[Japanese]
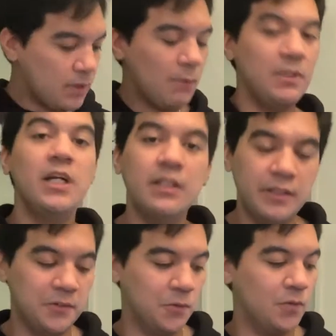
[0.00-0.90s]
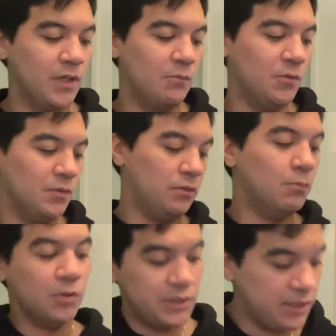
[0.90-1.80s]
身勝手のオーラもあの
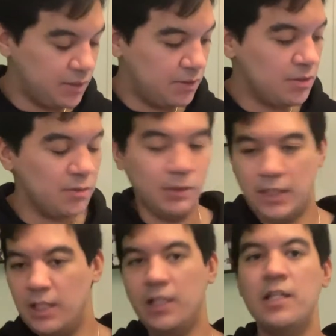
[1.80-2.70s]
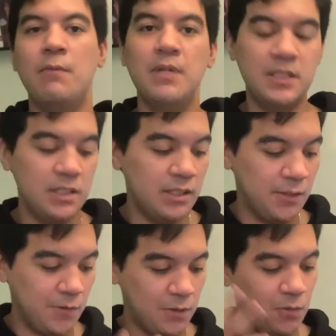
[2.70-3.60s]
持ちつつ、キラキラベジータ
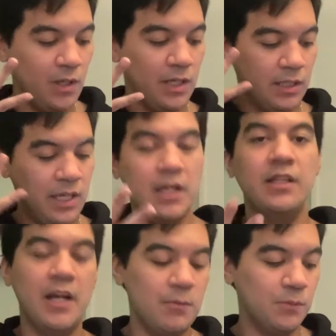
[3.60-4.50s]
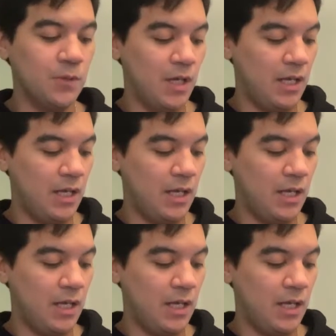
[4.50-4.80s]
のあの携帯も